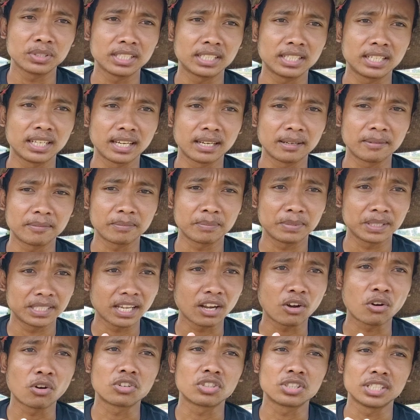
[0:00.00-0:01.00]
tidak
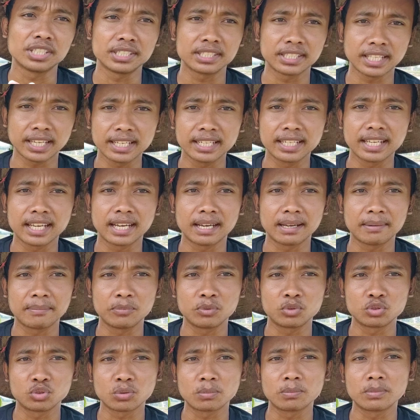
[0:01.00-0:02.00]
bisa konsisten ya
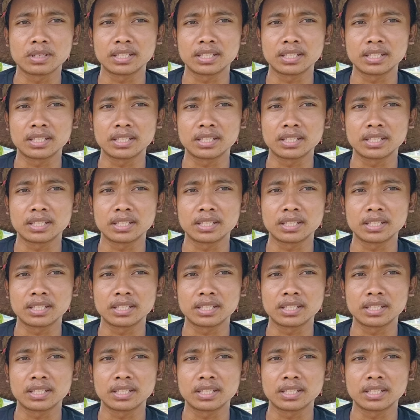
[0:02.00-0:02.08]
untuk